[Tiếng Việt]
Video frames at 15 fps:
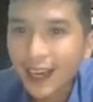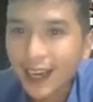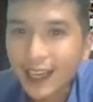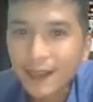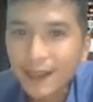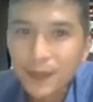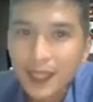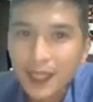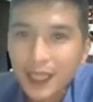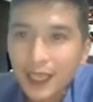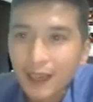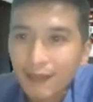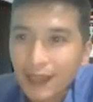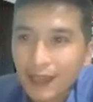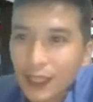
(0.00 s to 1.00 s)
Đó.
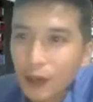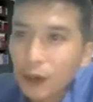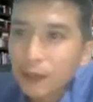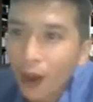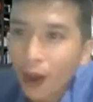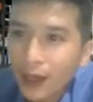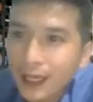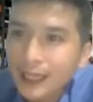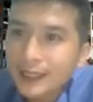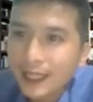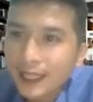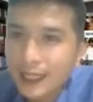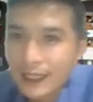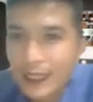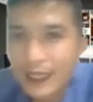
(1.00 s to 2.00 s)
Vậy cho ông hỏi các anh
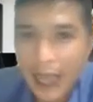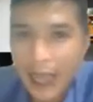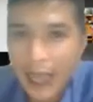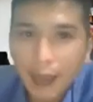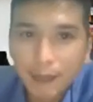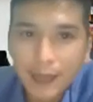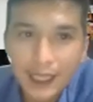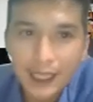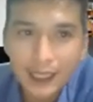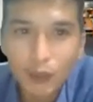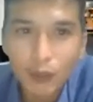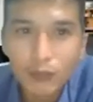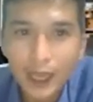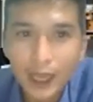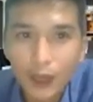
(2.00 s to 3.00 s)
chị là gì? Là ngày hôm nay
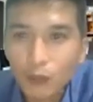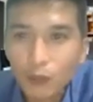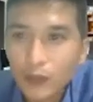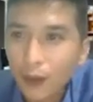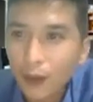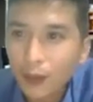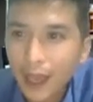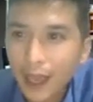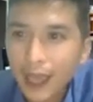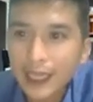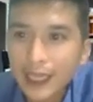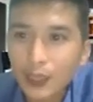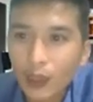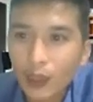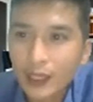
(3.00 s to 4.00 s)
chúng ta cùng nhau nghe
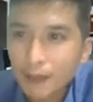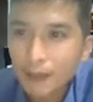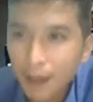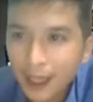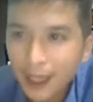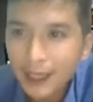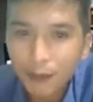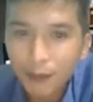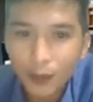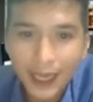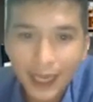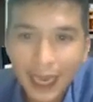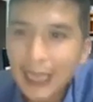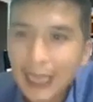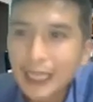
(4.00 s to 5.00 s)
cái thuật ngữ mới, một
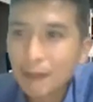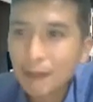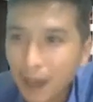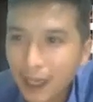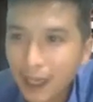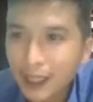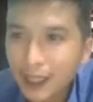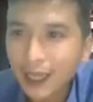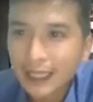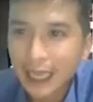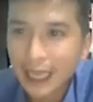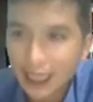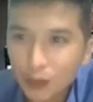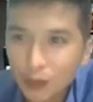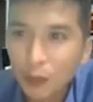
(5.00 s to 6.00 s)
cái khái niệm mới, đó là
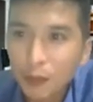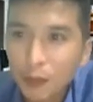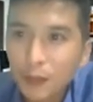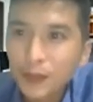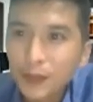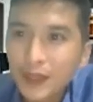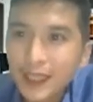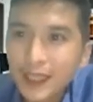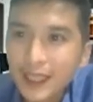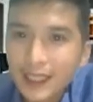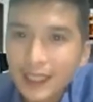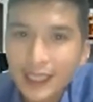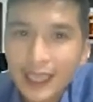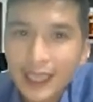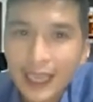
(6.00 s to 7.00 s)
nhà tiêu dùng.
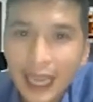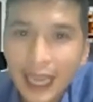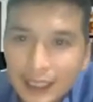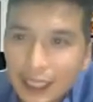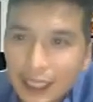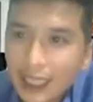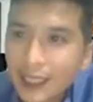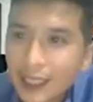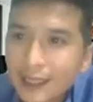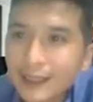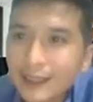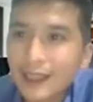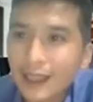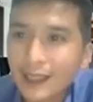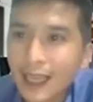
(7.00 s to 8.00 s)
Thì anh chị thích
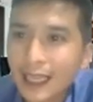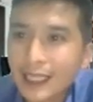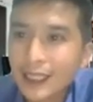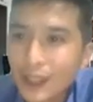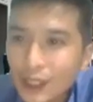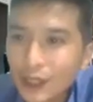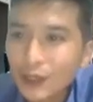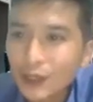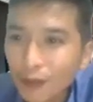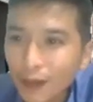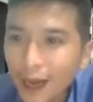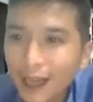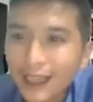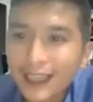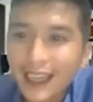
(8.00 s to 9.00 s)
trở thành người tiêu
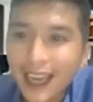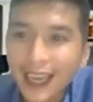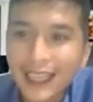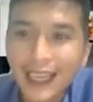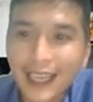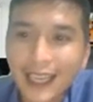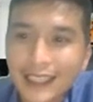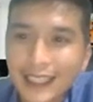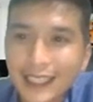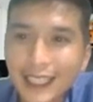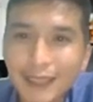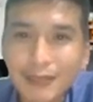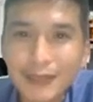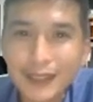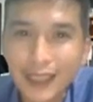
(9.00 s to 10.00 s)
dùng hơn hay là anh chị
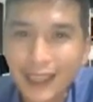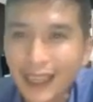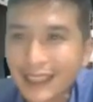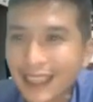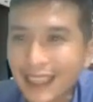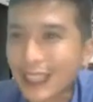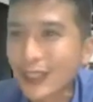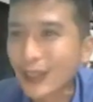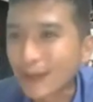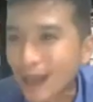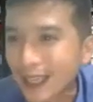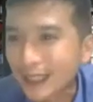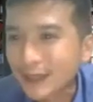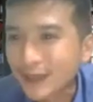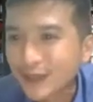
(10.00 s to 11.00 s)
thích trở thành nhà tiêu dùng
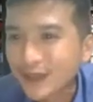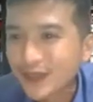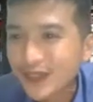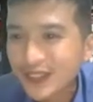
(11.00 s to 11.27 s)
hơn?